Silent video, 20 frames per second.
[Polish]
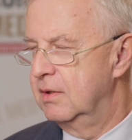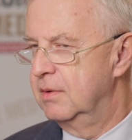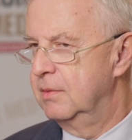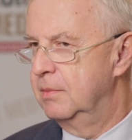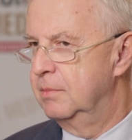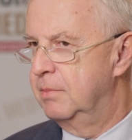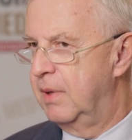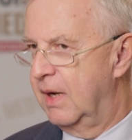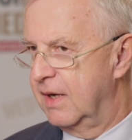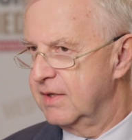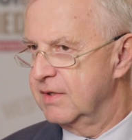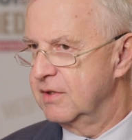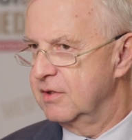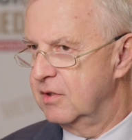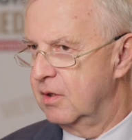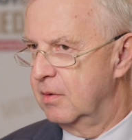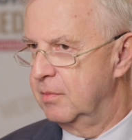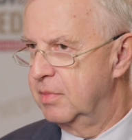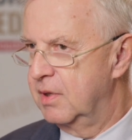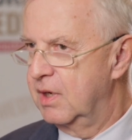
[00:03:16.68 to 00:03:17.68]
bardzo
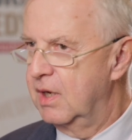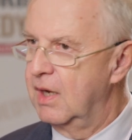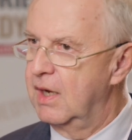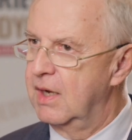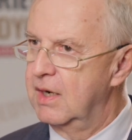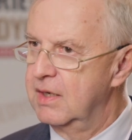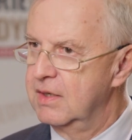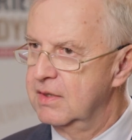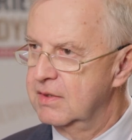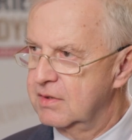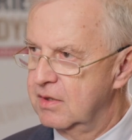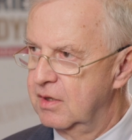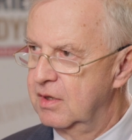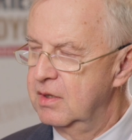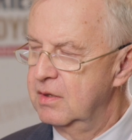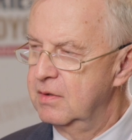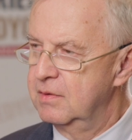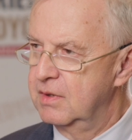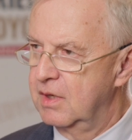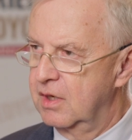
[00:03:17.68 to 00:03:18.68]
dobre, ale z
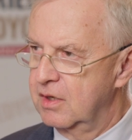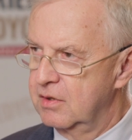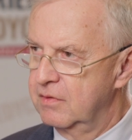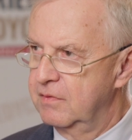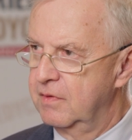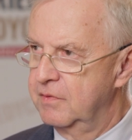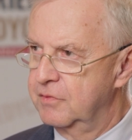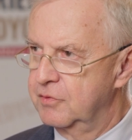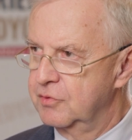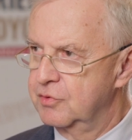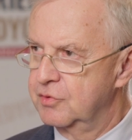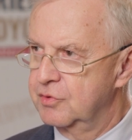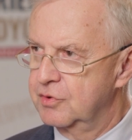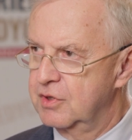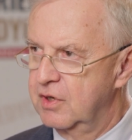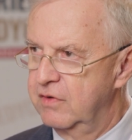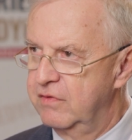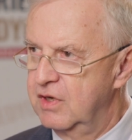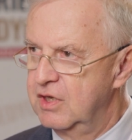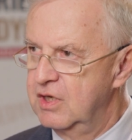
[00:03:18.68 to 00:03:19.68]
kolei Narodowy Fundusz
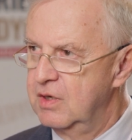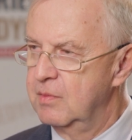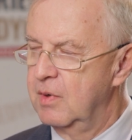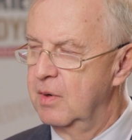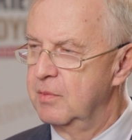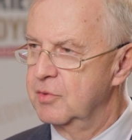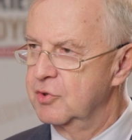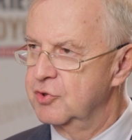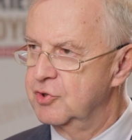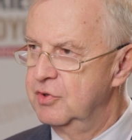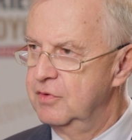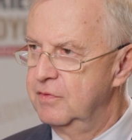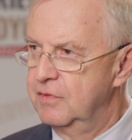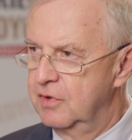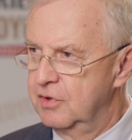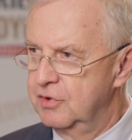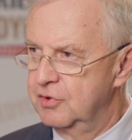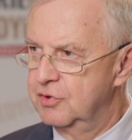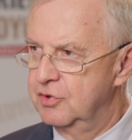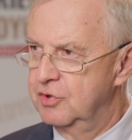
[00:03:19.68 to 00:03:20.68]
Zdrowia nie ma
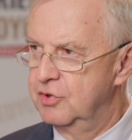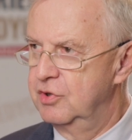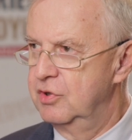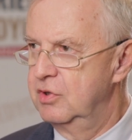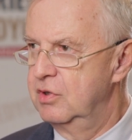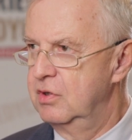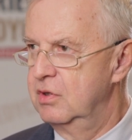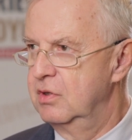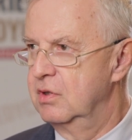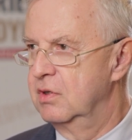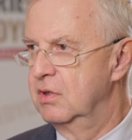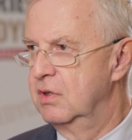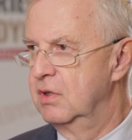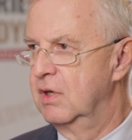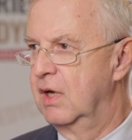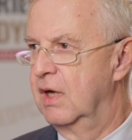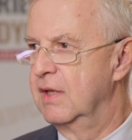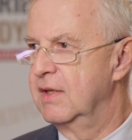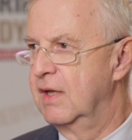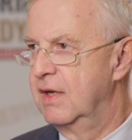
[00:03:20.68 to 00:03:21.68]
możliwości
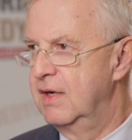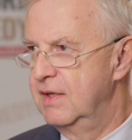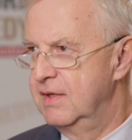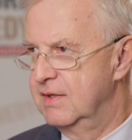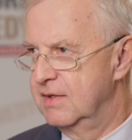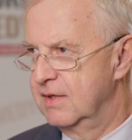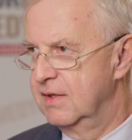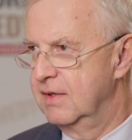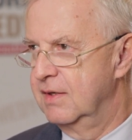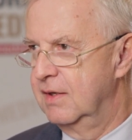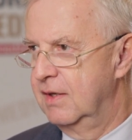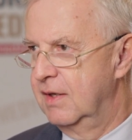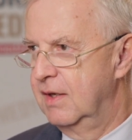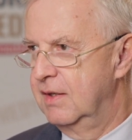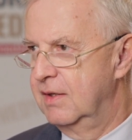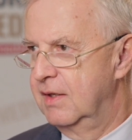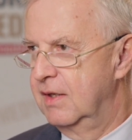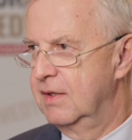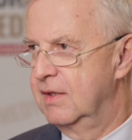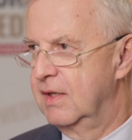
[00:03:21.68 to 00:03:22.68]
analizy
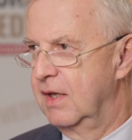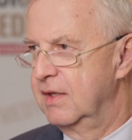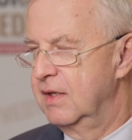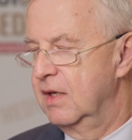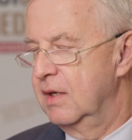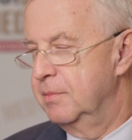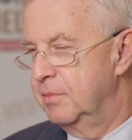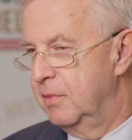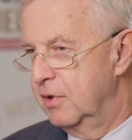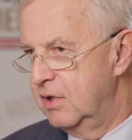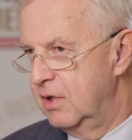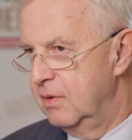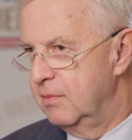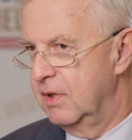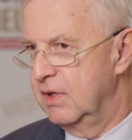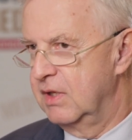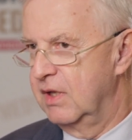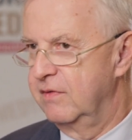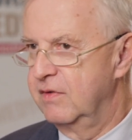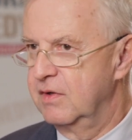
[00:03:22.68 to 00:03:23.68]
tych danych, bo nie
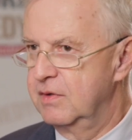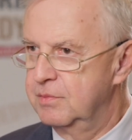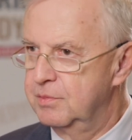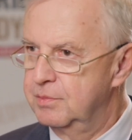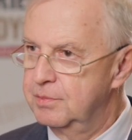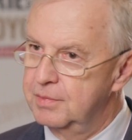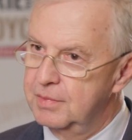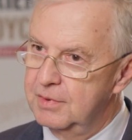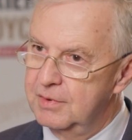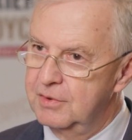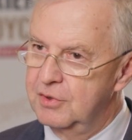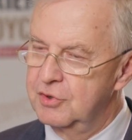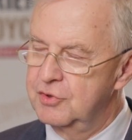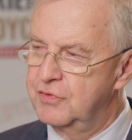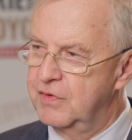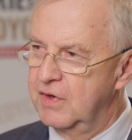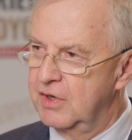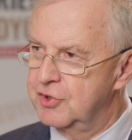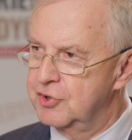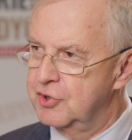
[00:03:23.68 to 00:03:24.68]
ma nawet
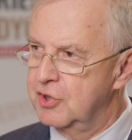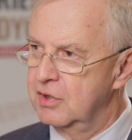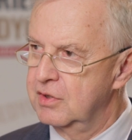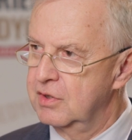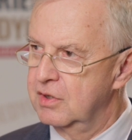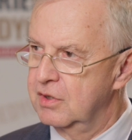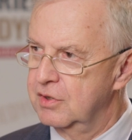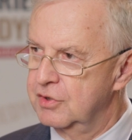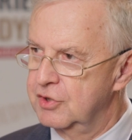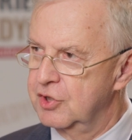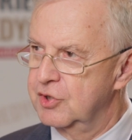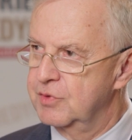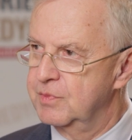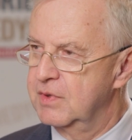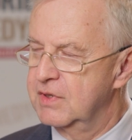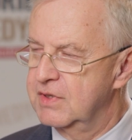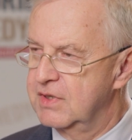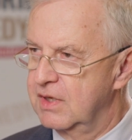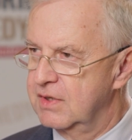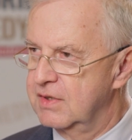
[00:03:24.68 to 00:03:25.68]
doświadczonych
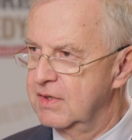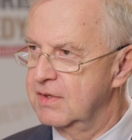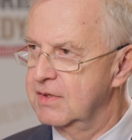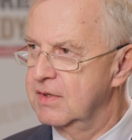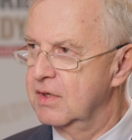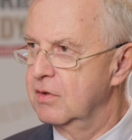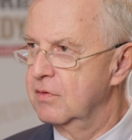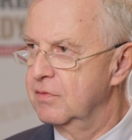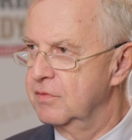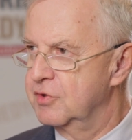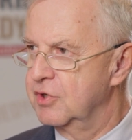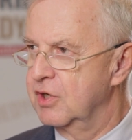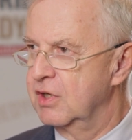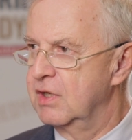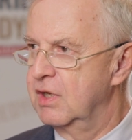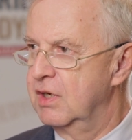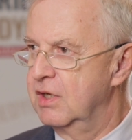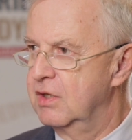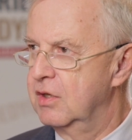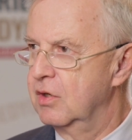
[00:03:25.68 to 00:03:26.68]
chociażby statystyków czy
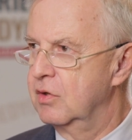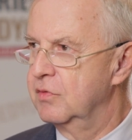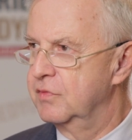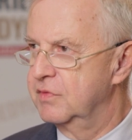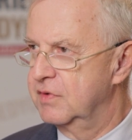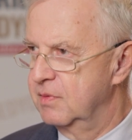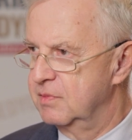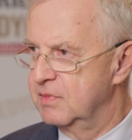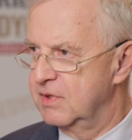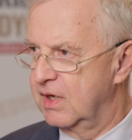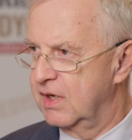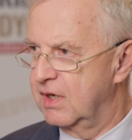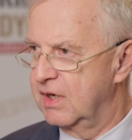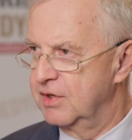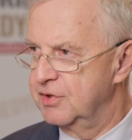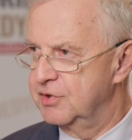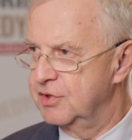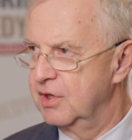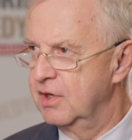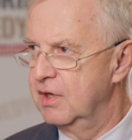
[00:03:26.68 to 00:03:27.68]
analityków w tym
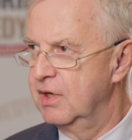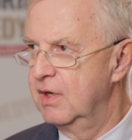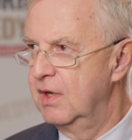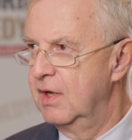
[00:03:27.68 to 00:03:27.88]
zakresie,